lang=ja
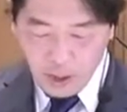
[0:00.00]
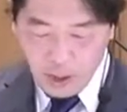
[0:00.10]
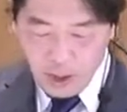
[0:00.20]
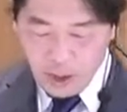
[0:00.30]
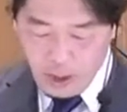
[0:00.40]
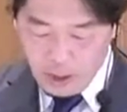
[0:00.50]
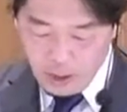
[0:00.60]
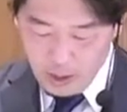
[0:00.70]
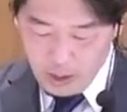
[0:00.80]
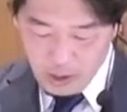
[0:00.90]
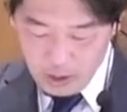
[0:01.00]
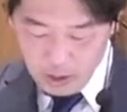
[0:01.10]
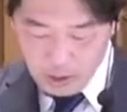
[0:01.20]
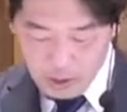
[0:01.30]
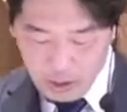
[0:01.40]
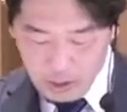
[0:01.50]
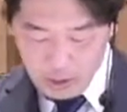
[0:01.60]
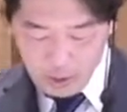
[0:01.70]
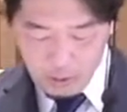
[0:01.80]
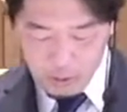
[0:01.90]
えー、
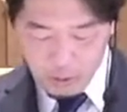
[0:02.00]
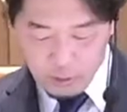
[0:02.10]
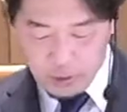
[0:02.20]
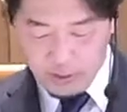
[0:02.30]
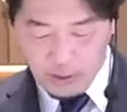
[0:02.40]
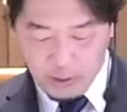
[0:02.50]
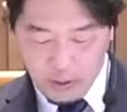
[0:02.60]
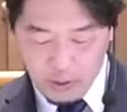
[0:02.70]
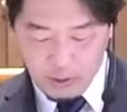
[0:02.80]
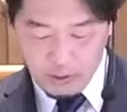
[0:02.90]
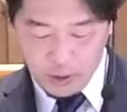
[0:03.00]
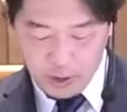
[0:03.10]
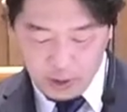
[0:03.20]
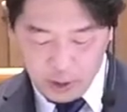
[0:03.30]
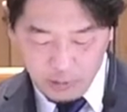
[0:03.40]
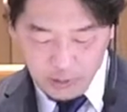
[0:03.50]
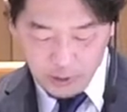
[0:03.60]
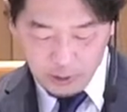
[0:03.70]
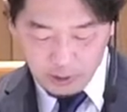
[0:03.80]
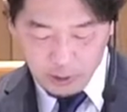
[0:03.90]
この著者はですねこの下一番
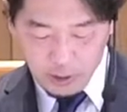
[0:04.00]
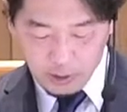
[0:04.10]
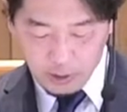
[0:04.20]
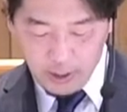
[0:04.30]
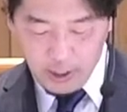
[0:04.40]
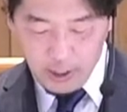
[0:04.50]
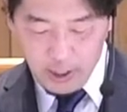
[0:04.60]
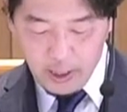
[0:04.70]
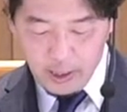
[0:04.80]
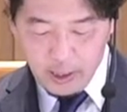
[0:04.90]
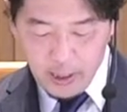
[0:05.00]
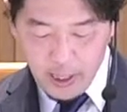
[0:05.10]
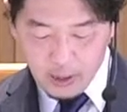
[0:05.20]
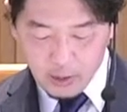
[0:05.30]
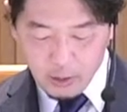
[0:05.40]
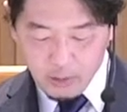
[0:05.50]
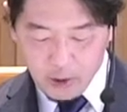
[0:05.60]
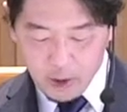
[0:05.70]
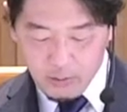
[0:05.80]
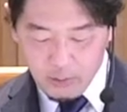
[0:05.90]
下の段落でイエスと
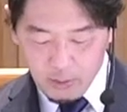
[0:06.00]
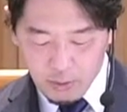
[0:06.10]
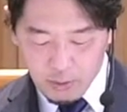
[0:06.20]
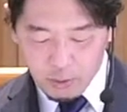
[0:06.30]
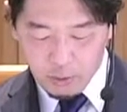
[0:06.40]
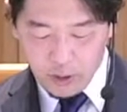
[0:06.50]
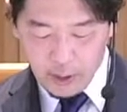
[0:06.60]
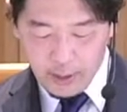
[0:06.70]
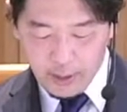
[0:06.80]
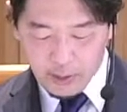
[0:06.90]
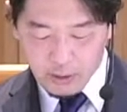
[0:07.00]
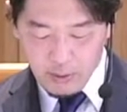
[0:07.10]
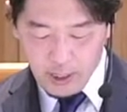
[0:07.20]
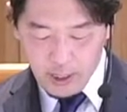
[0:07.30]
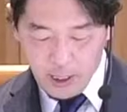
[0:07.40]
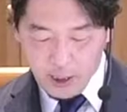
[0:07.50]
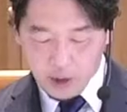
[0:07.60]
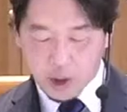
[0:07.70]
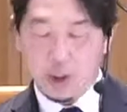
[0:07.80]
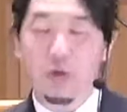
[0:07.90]
自分との対立は
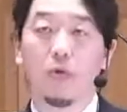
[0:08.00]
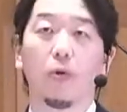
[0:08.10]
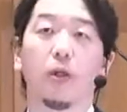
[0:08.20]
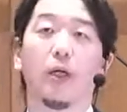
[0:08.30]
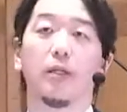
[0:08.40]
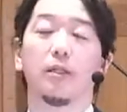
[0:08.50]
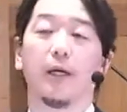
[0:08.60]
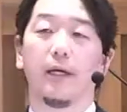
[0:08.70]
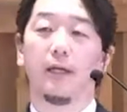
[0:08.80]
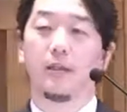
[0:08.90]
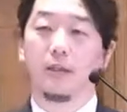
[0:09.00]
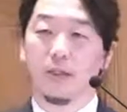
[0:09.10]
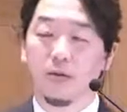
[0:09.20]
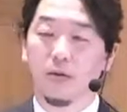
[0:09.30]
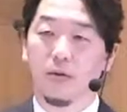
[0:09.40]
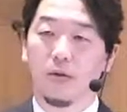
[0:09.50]
死をもたらす対立ですと